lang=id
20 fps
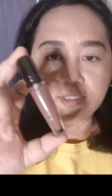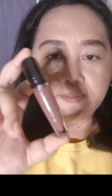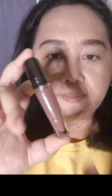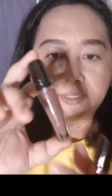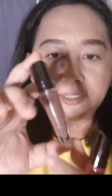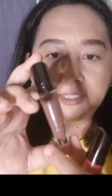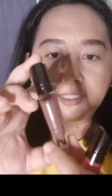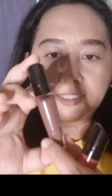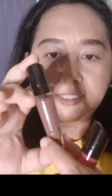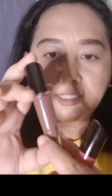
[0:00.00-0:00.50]

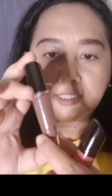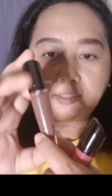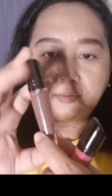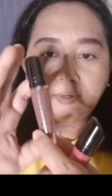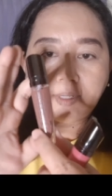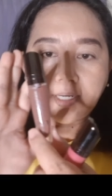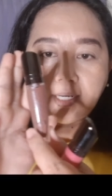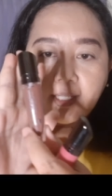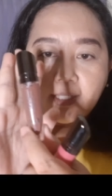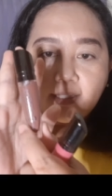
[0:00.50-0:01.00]
seperti
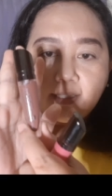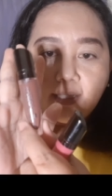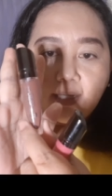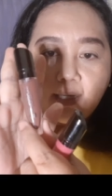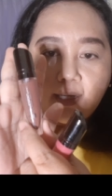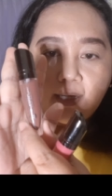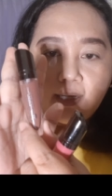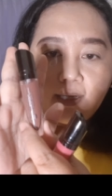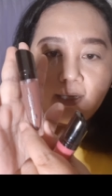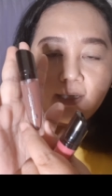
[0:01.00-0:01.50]
ini
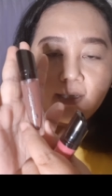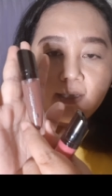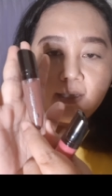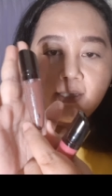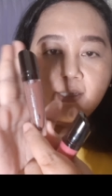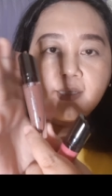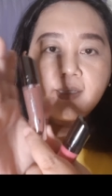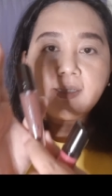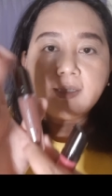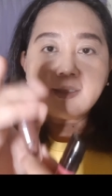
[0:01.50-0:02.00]
warnanya,
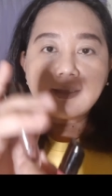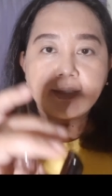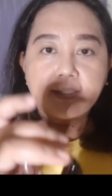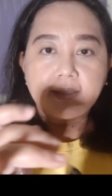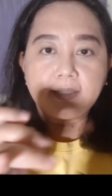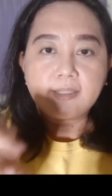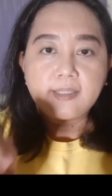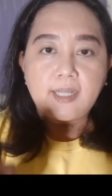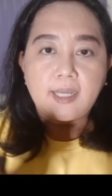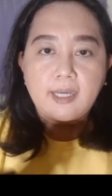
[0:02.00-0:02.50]

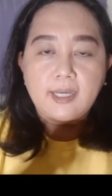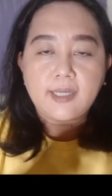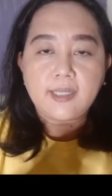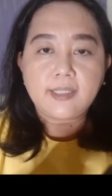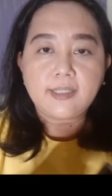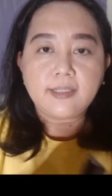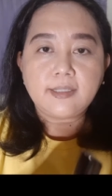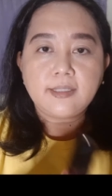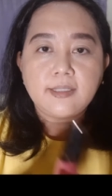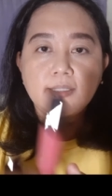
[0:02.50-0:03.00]

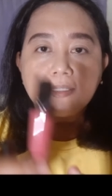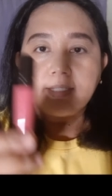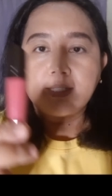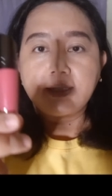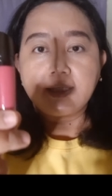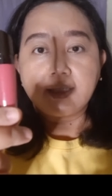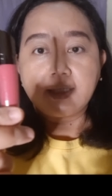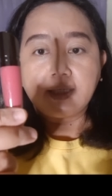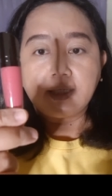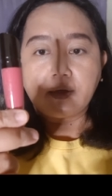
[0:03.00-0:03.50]
dan
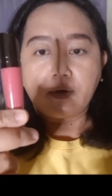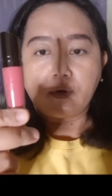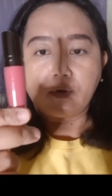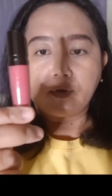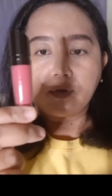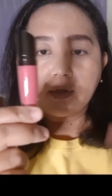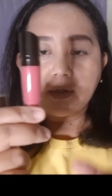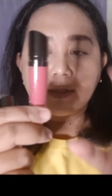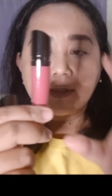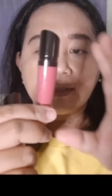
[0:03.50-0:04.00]
Silky
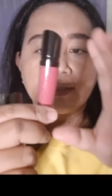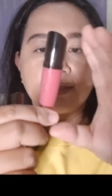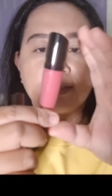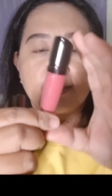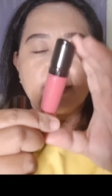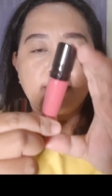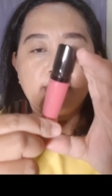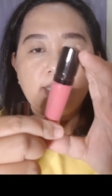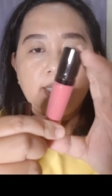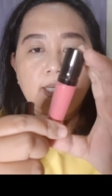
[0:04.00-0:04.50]
Rose.
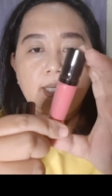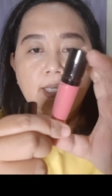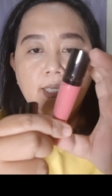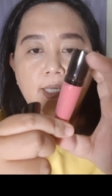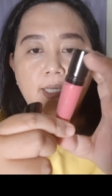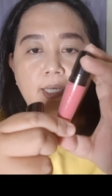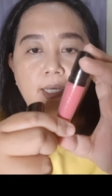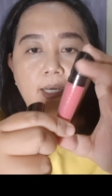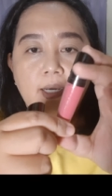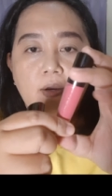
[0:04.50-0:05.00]

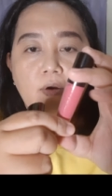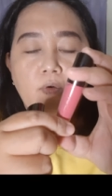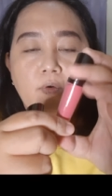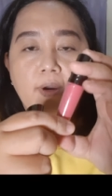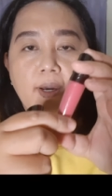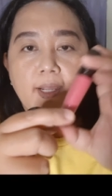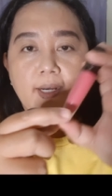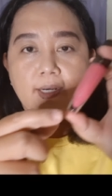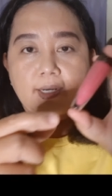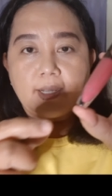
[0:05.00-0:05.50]

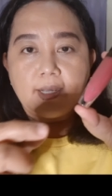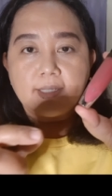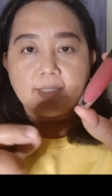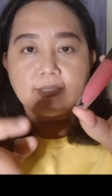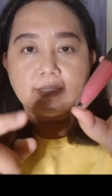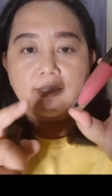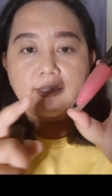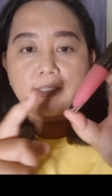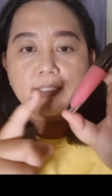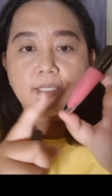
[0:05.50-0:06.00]
Warna
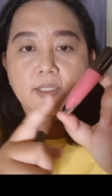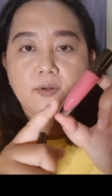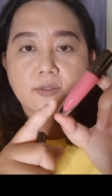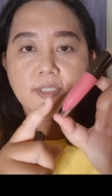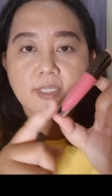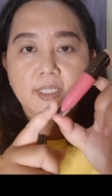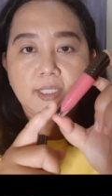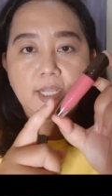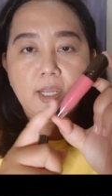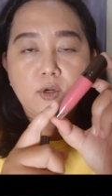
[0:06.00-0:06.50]
Silky
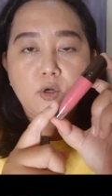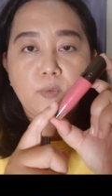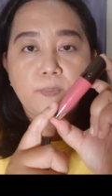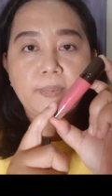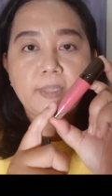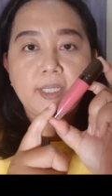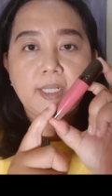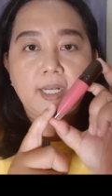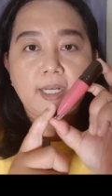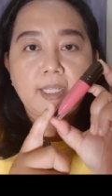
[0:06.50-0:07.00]
Rose ini aku
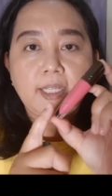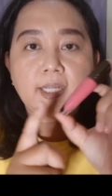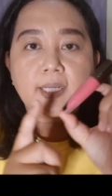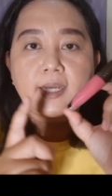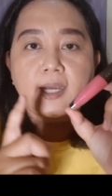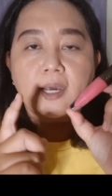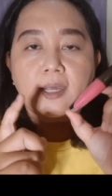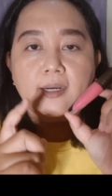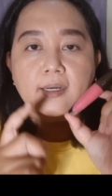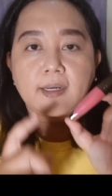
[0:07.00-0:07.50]
pilih
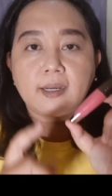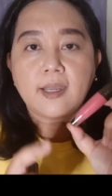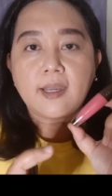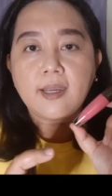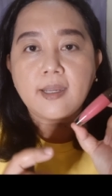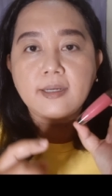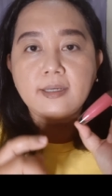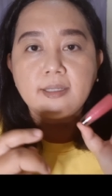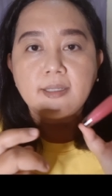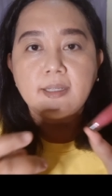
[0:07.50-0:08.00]

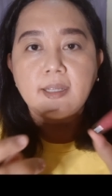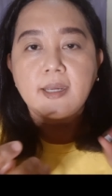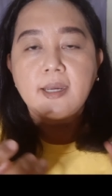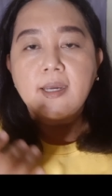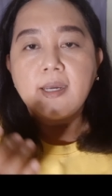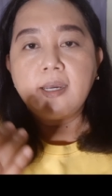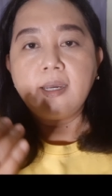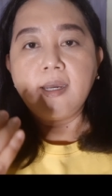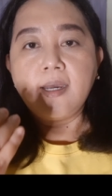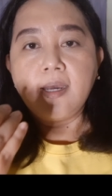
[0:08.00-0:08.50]
karena
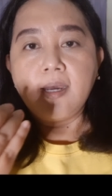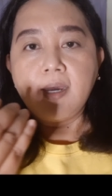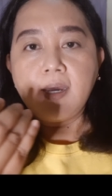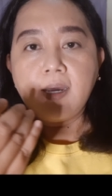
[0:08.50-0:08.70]
dia